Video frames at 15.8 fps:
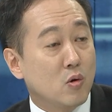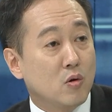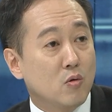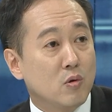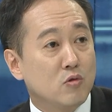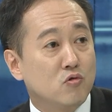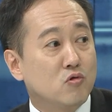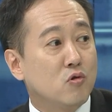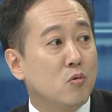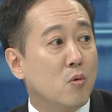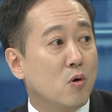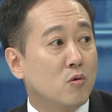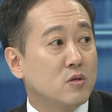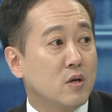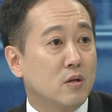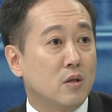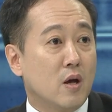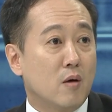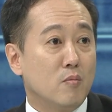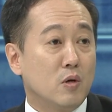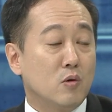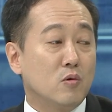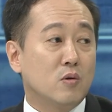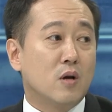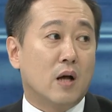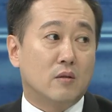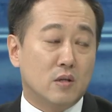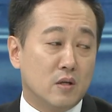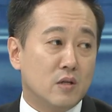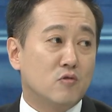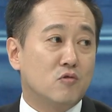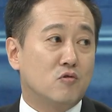경우에 수출로 먹고 사는 대한민국은
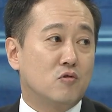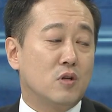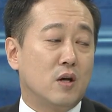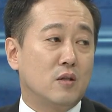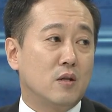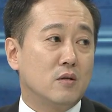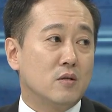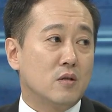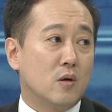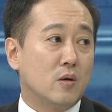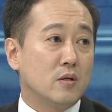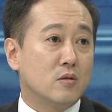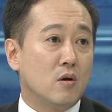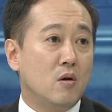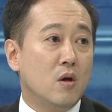가뜩이나 수출이 안 되는 상황에서